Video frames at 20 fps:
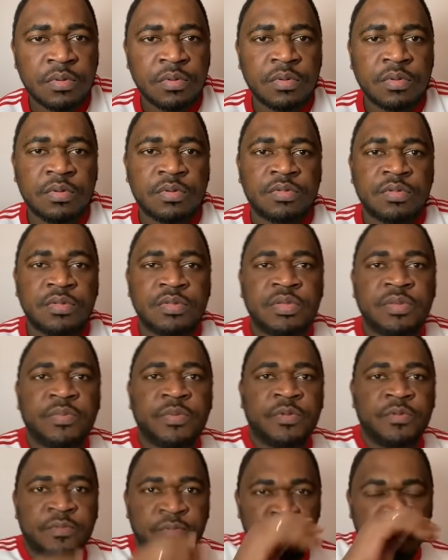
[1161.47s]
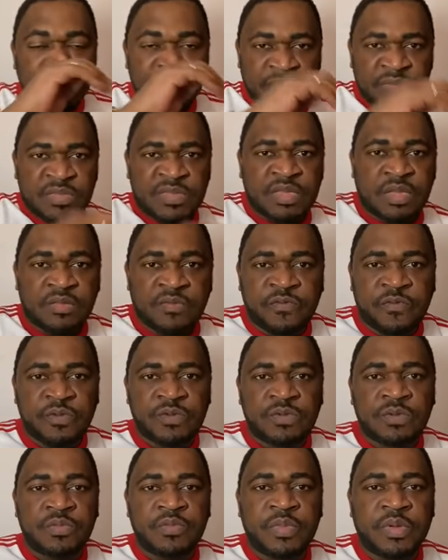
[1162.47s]
Oh, je ne sais pas. Ça ne
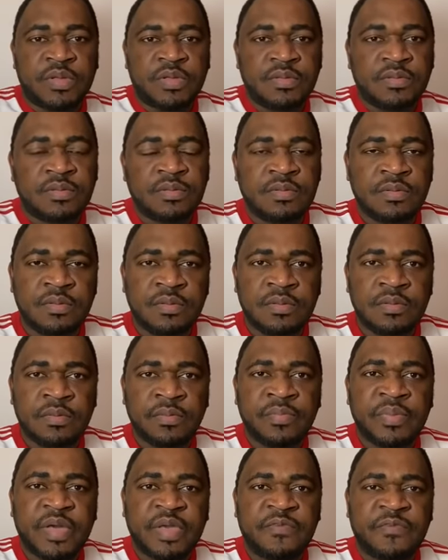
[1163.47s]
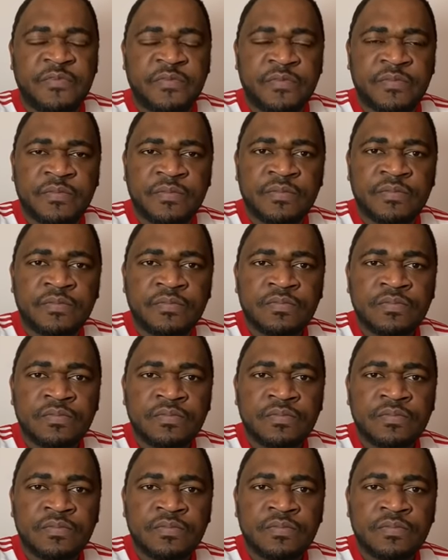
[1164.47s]
fonctionne pas. Bref.